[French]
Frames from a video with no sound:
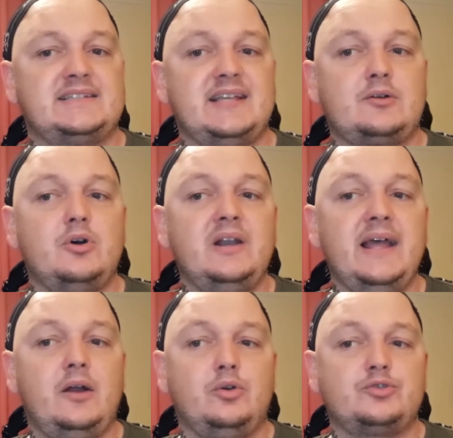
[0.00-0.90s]
sa
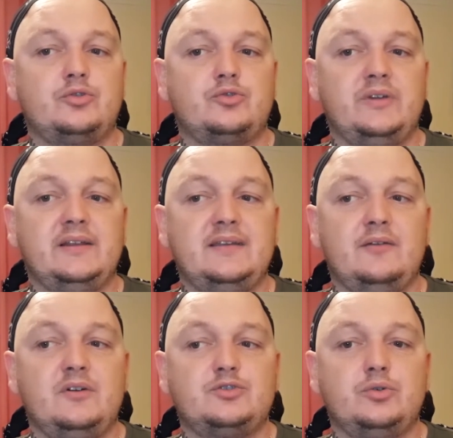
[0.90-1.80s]
colère lorsque son
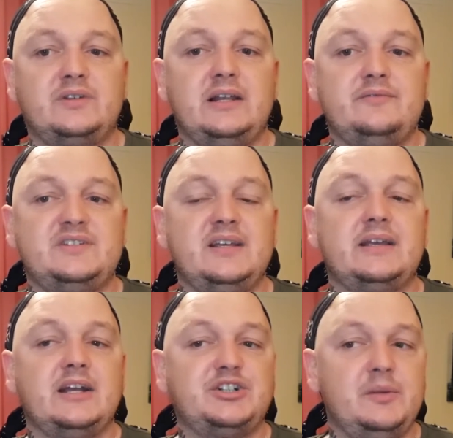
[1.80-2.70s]
intervention télévisée est
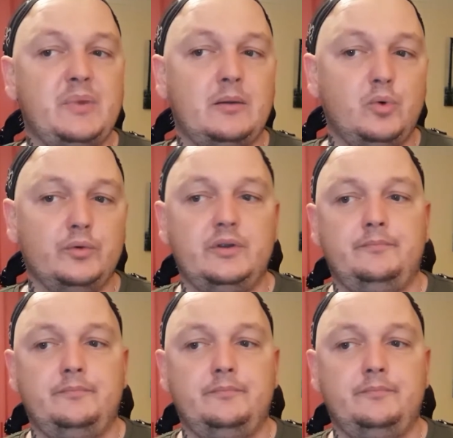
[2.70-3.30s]
gâchée par Bond.